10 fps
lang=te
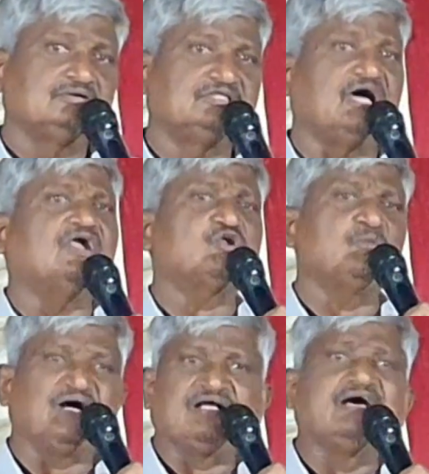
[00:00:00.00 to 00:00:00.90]
దాంట్లో
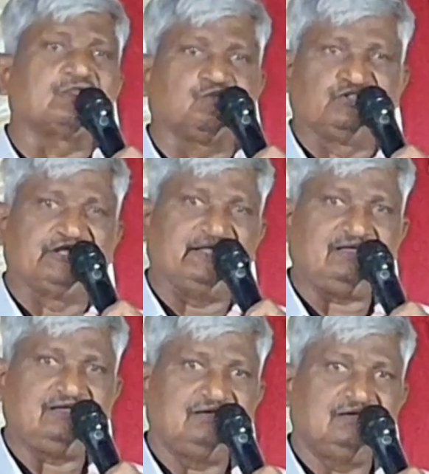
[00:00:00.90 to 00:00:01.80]
బంగారం ఉంది
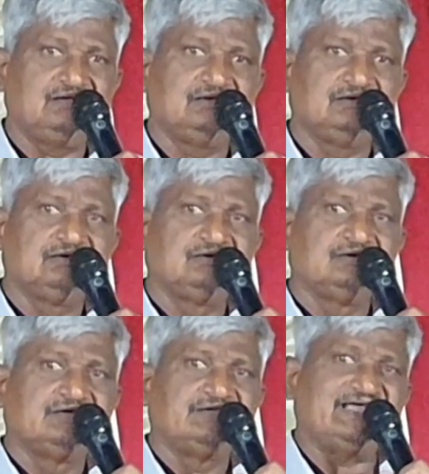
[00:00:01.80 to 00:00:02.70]

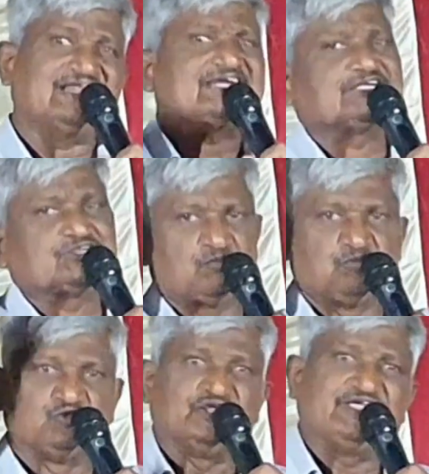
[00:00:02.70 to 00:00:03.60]
వెనకటి
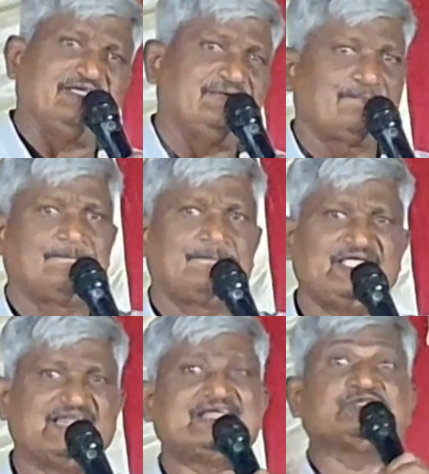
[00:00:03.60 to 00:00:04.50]
డబ్బు ఉంది
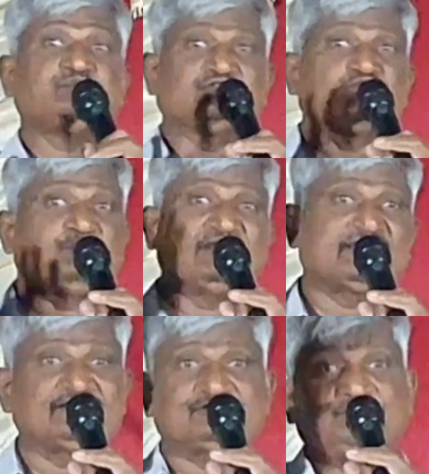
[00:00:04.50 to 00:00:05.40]
వెనకటి వంద రూపాయల
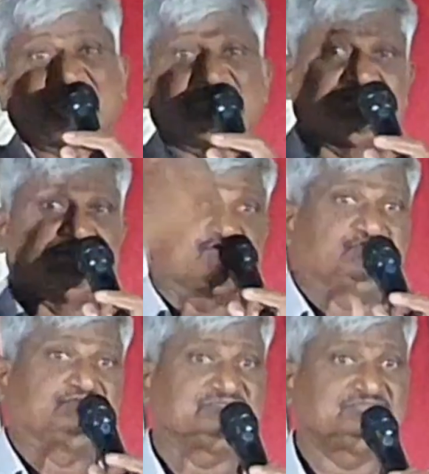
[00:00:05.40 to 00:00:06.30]
కాగితాలు పెద్దలకు
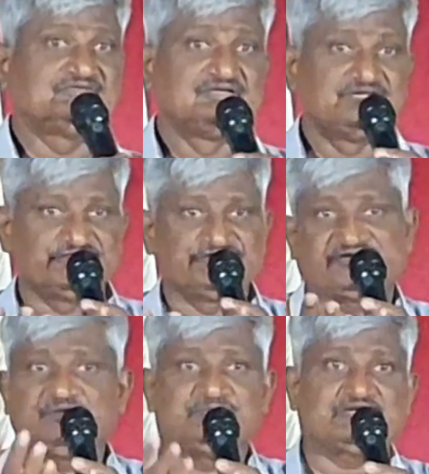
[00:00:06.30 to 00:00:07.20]
తెలుసు ఏం
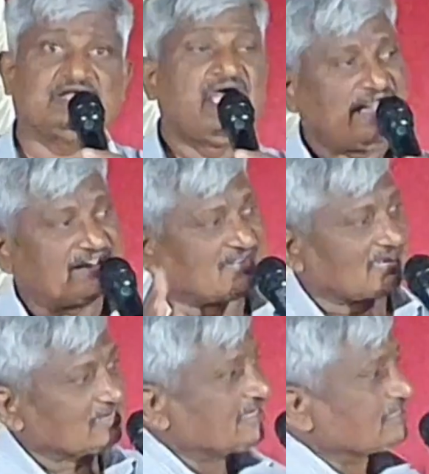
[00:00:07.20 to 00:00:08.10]
చూడాలి అవి
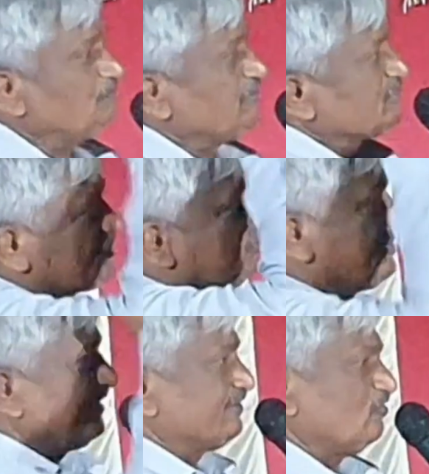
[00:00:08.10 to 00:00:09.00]
కట్ల కట్ల
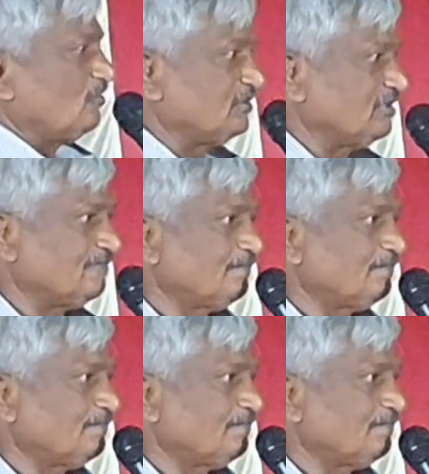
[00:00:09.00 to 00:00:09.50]
బేర్చేసినాయంట లోపల